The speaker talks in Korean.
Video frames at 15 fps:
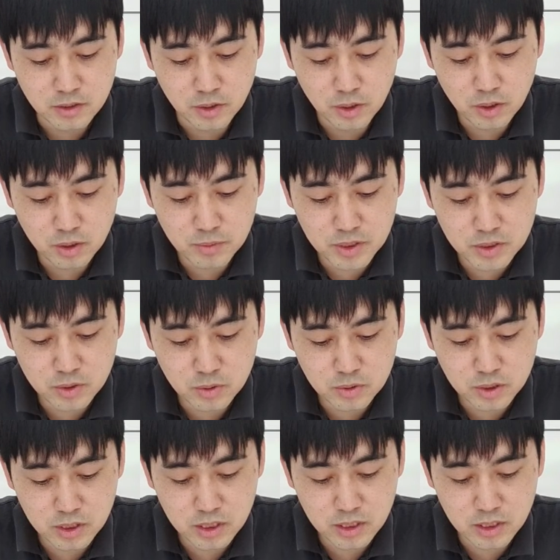여러
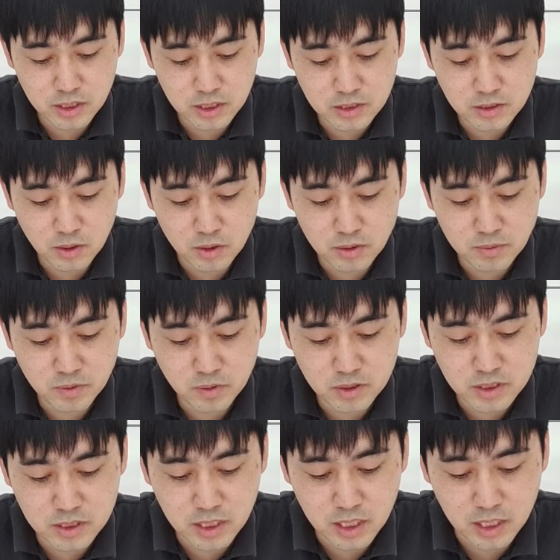민족들이 이 성읍으로
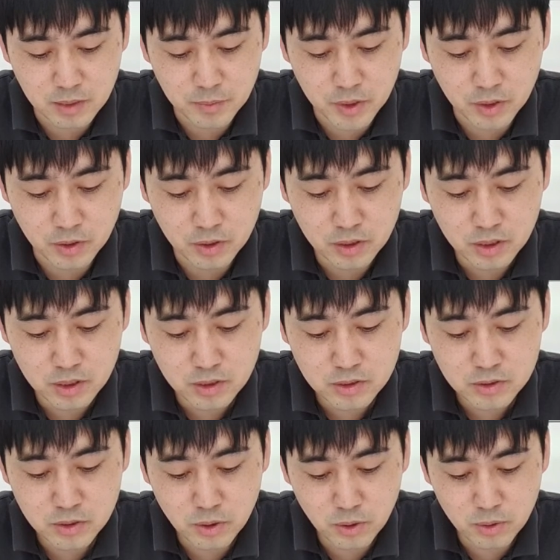지나가며
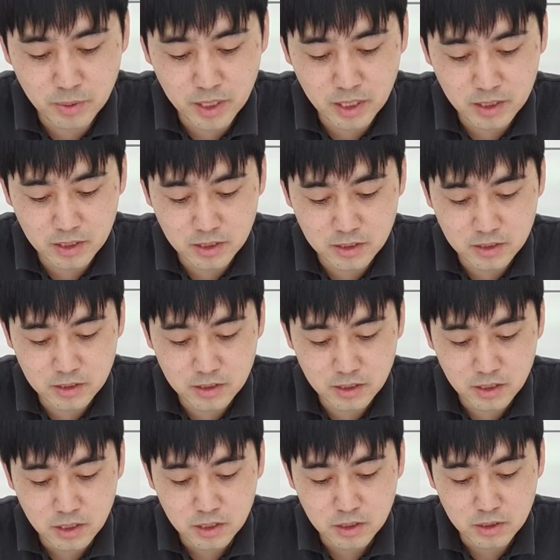서로 말하기를
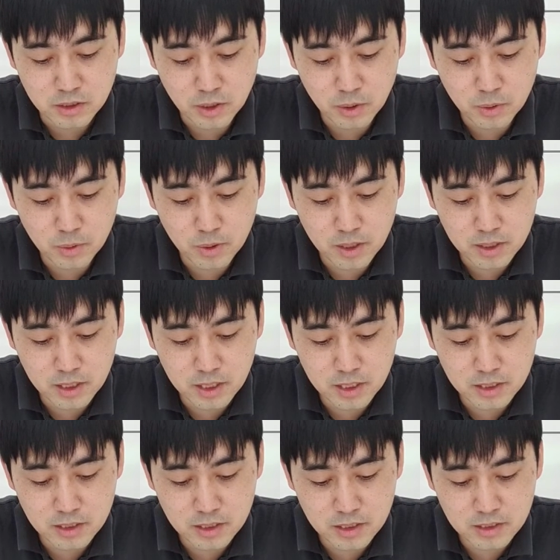
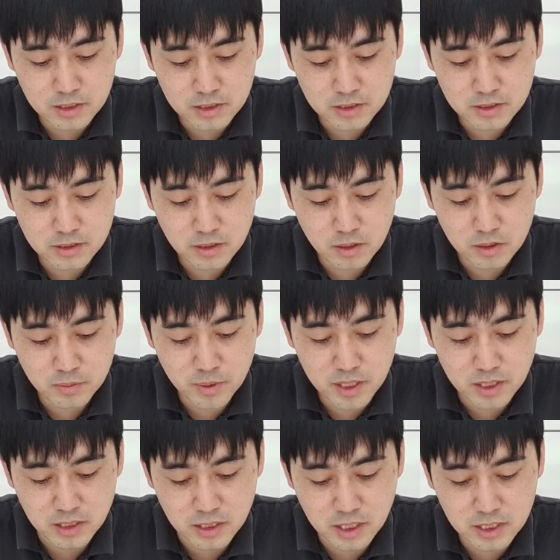여호와가 이 큰 성읍에
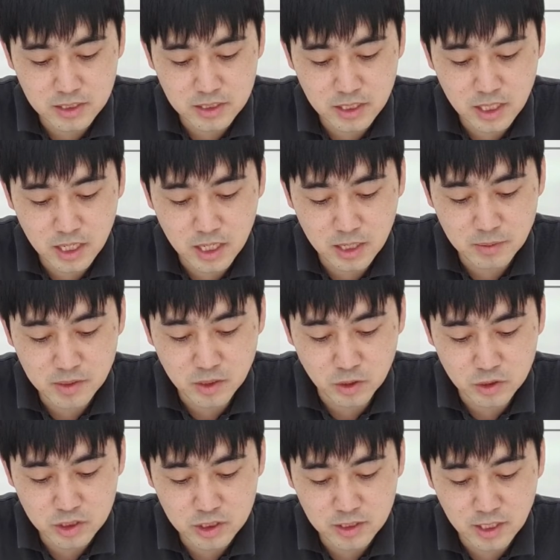이같이 행함은
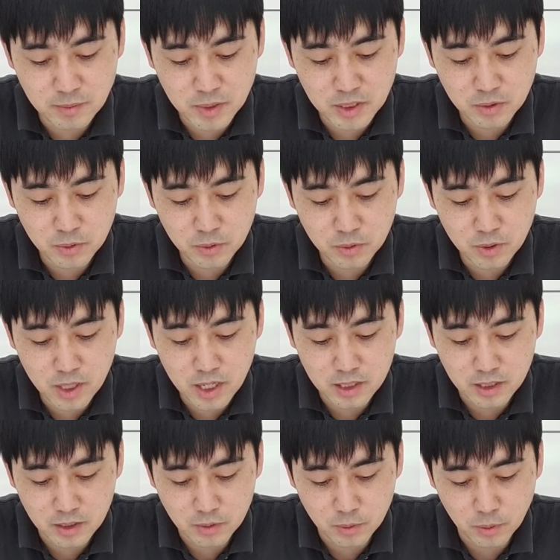어찌 됨인고
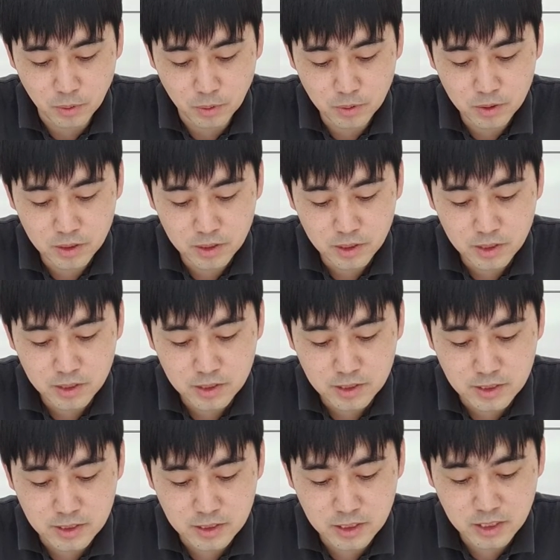하겠고
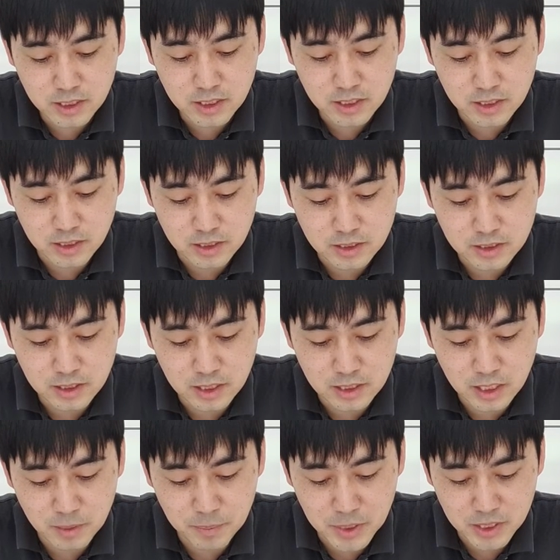그들이
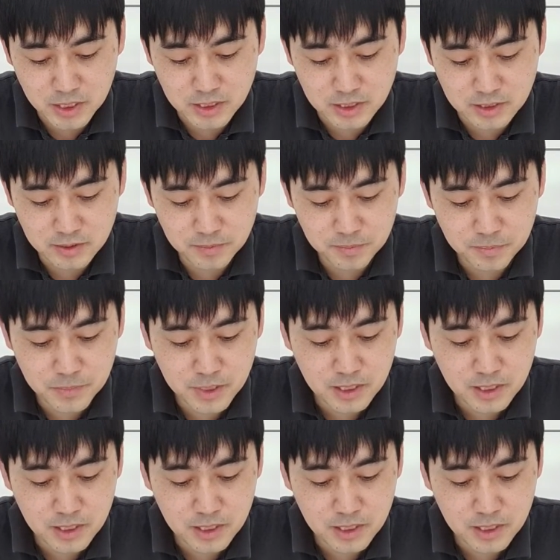대답하기는